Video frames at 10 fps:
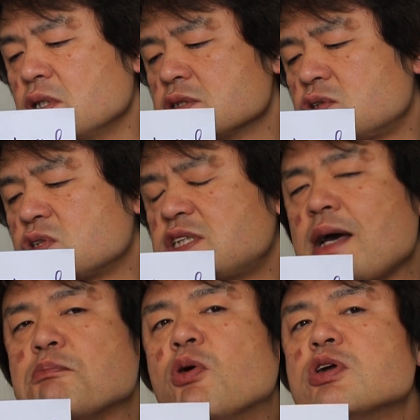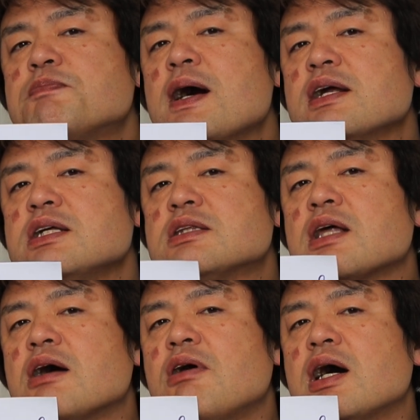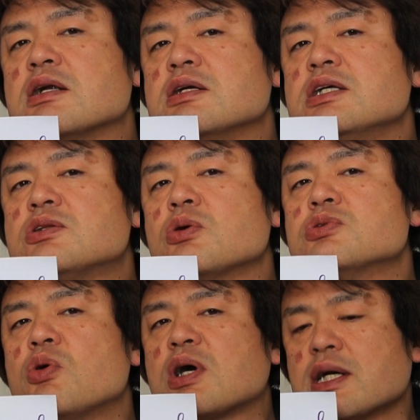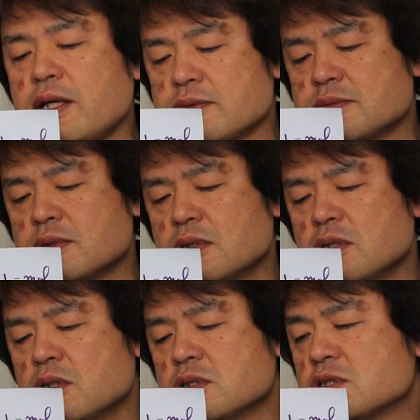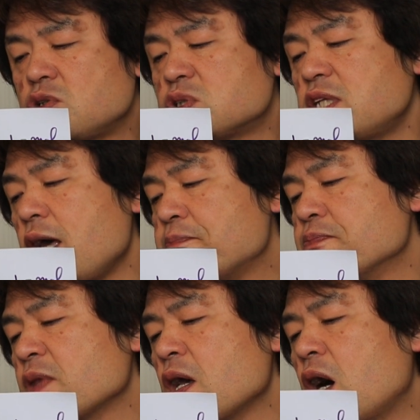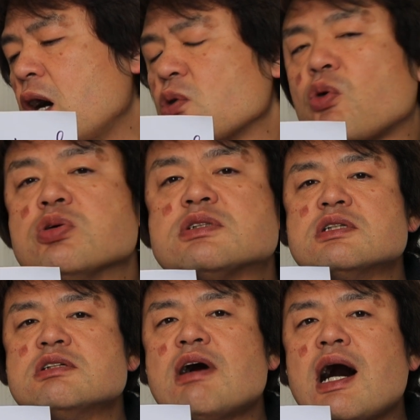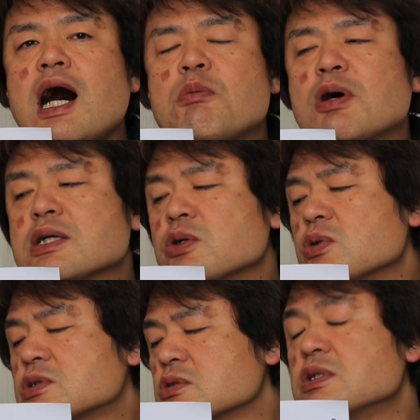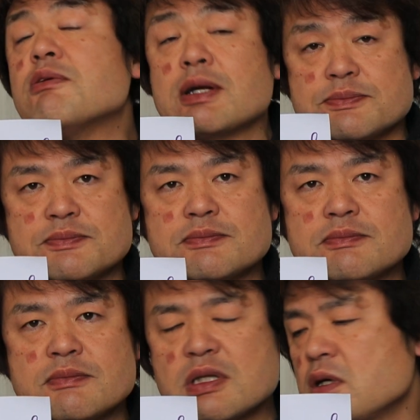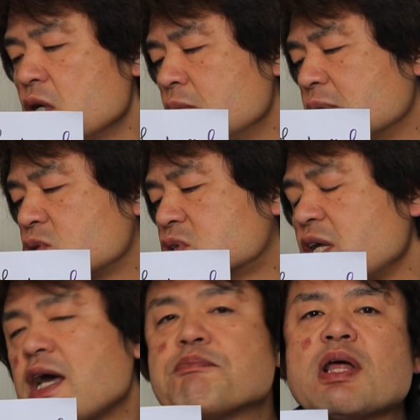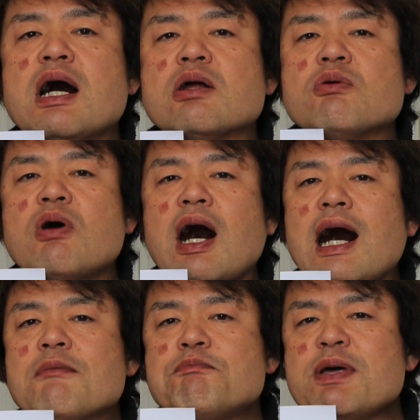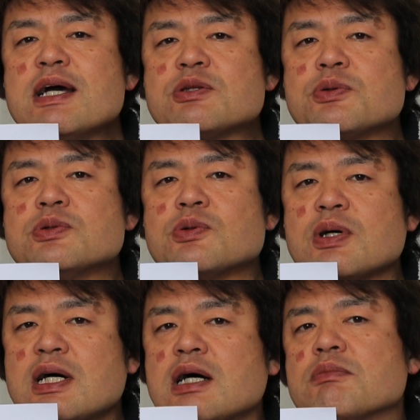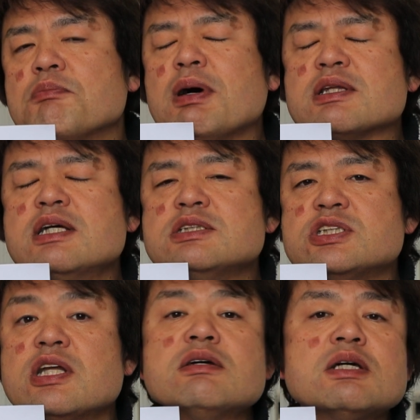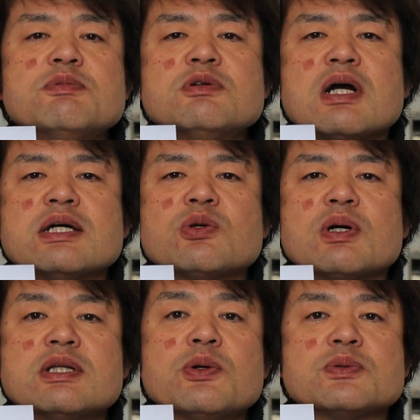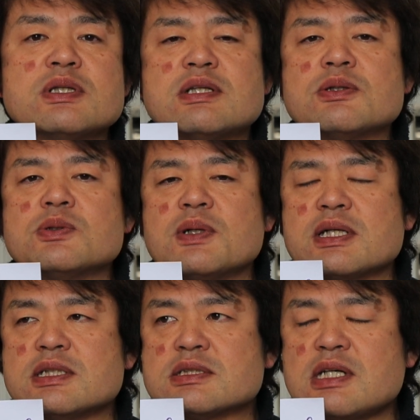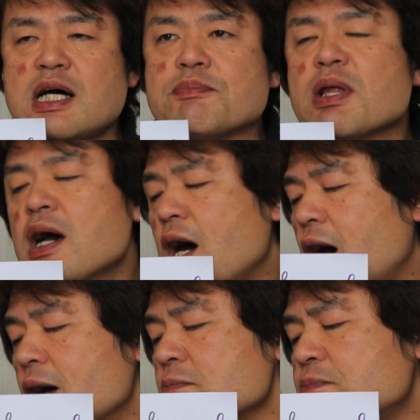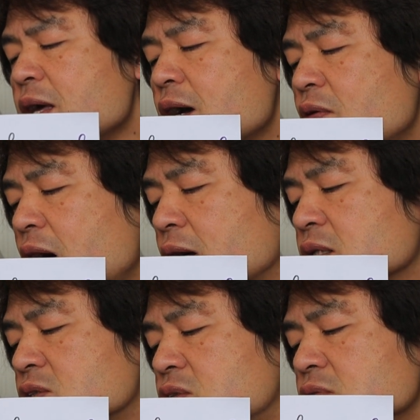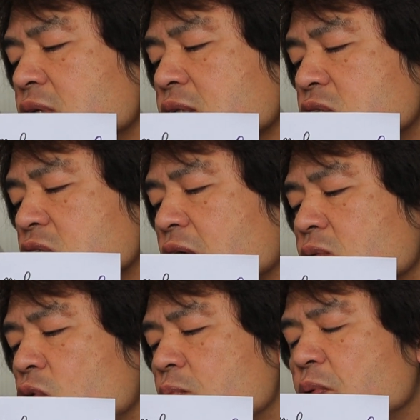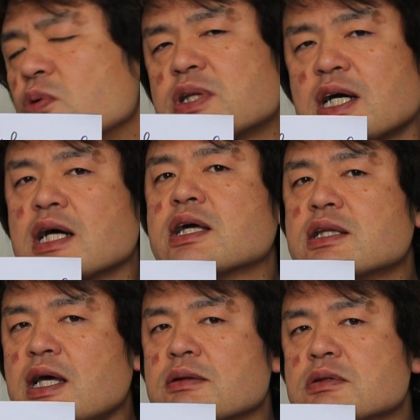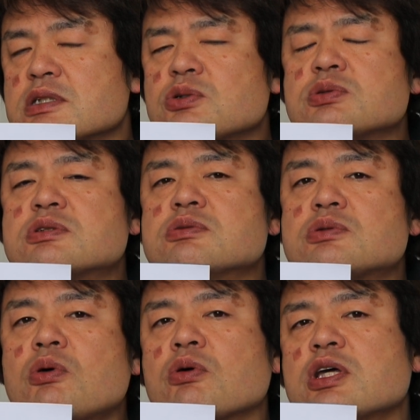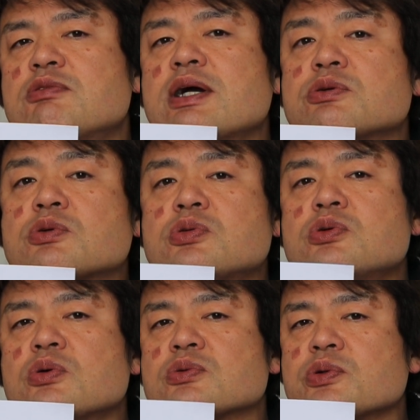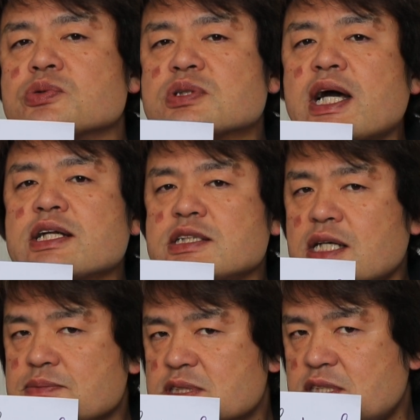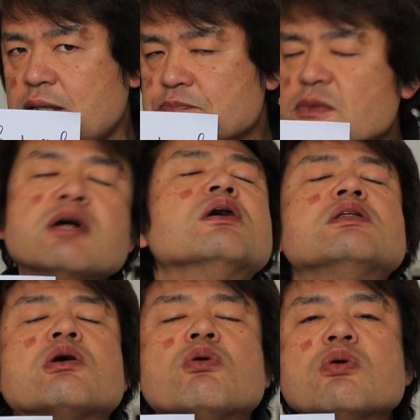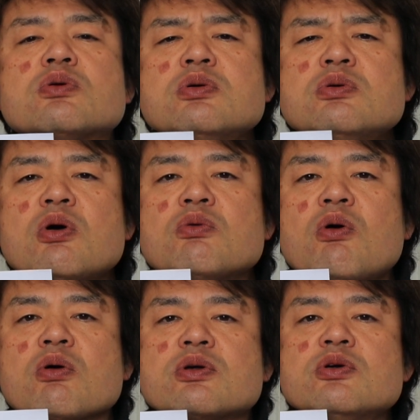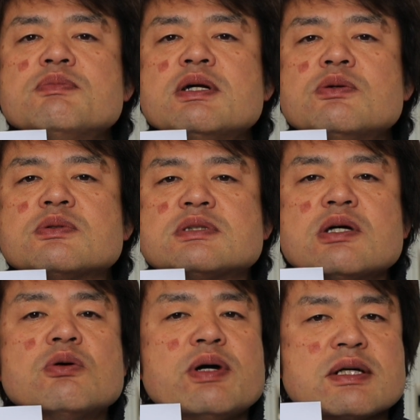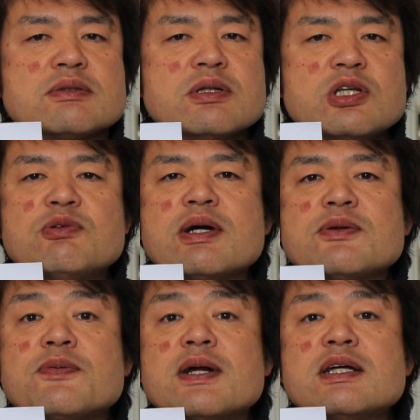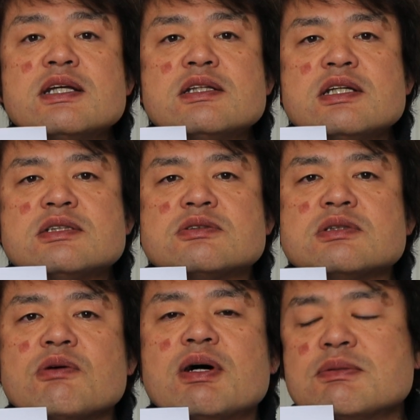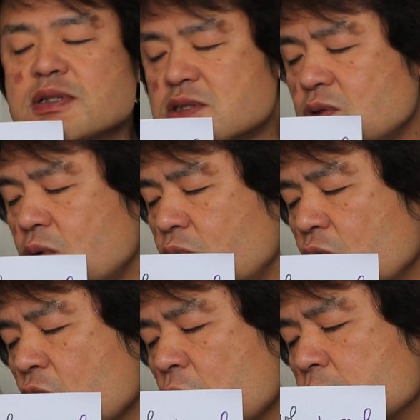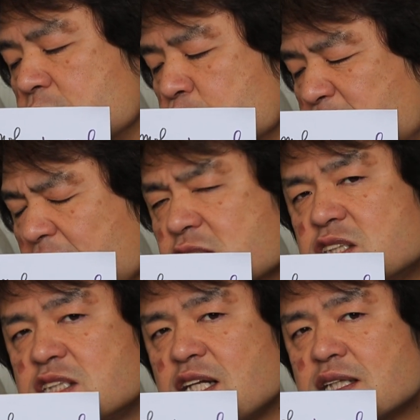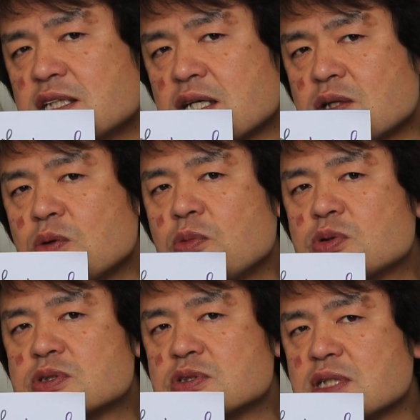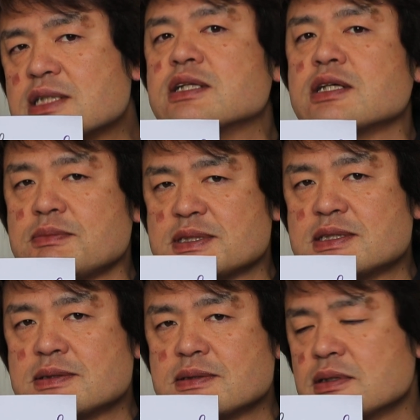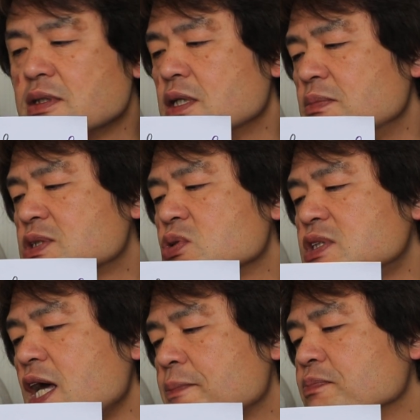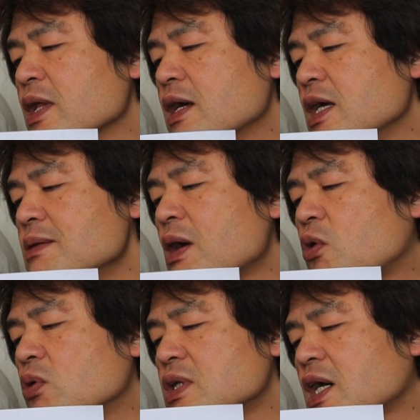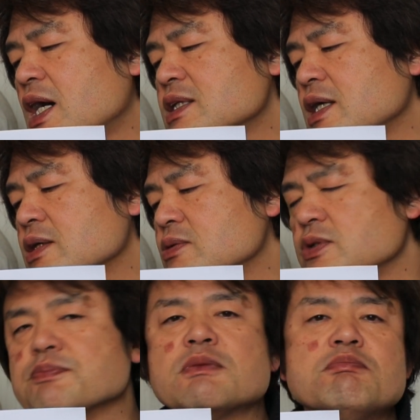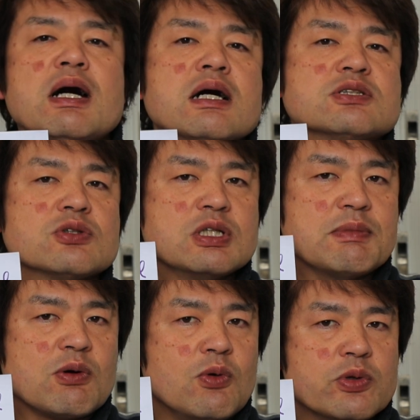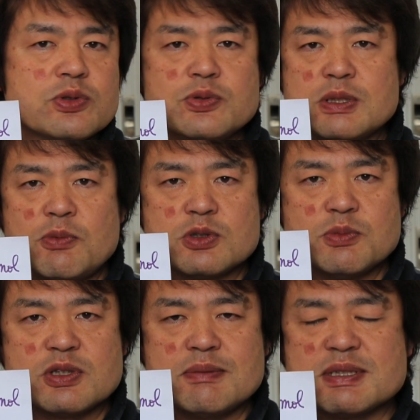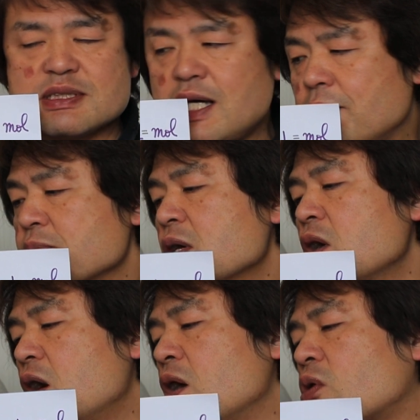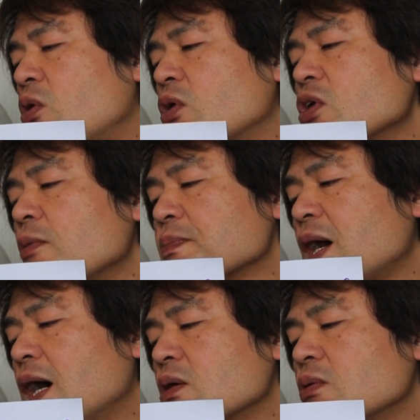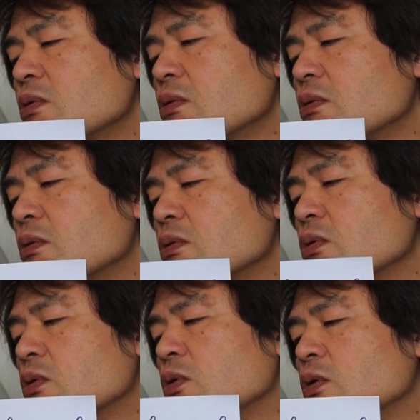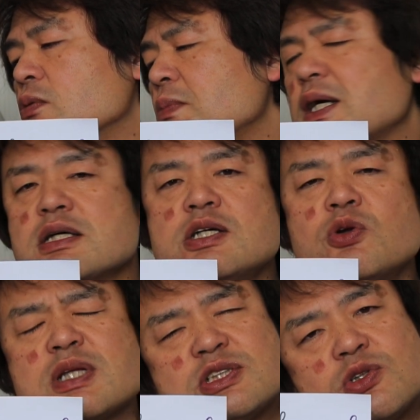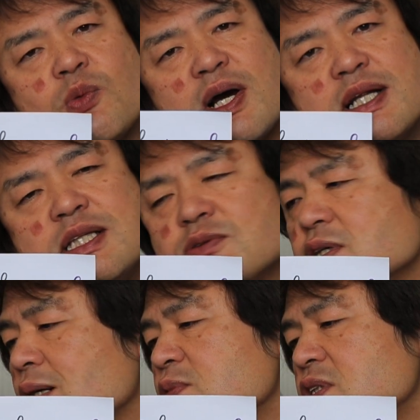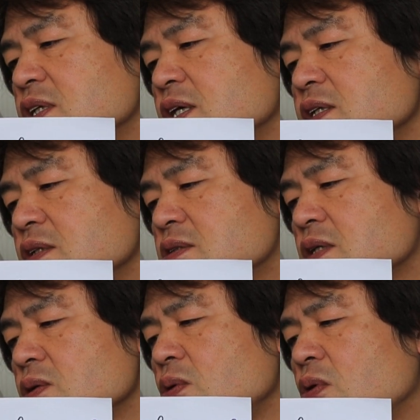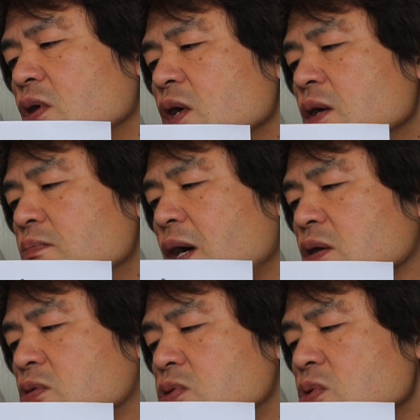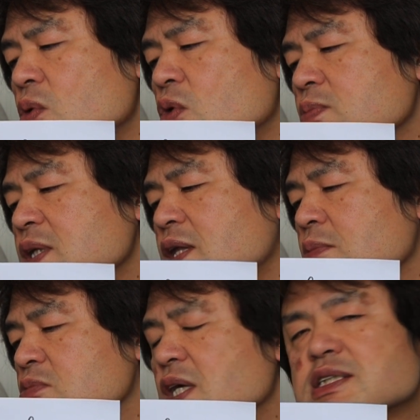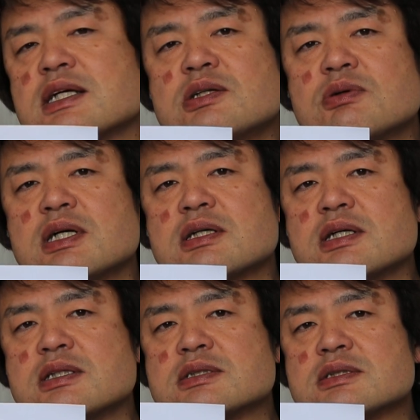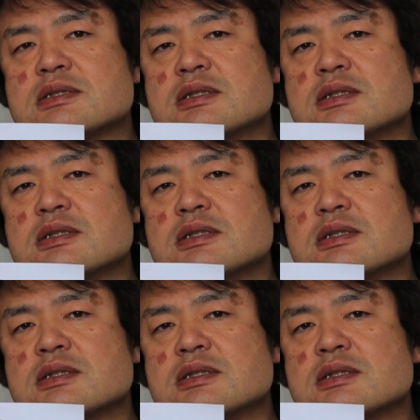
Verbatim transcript: そしてモルパーリッターはリットルをかけるそしてあの個はアボガドロ数で割る、まあ、そしてあのアンペアというのが、まあ、電池電気分解とかでよく出てくるわけですがアンペアは通電時間を秒でかけてでそうするといわゆるクーロンという単位になりましてでこのクーロンを9万6500いわゆるファラデー定数で割りますと電子なんだけどモル数が出てきますまあ、そして今ここで書いている、まあ、ちょっと今こういうふうに僕持ってますがここの、あのー、まあ、色がちょっと分かりにくいかもしれないんですけど、まあ、黒を見て紫の関係です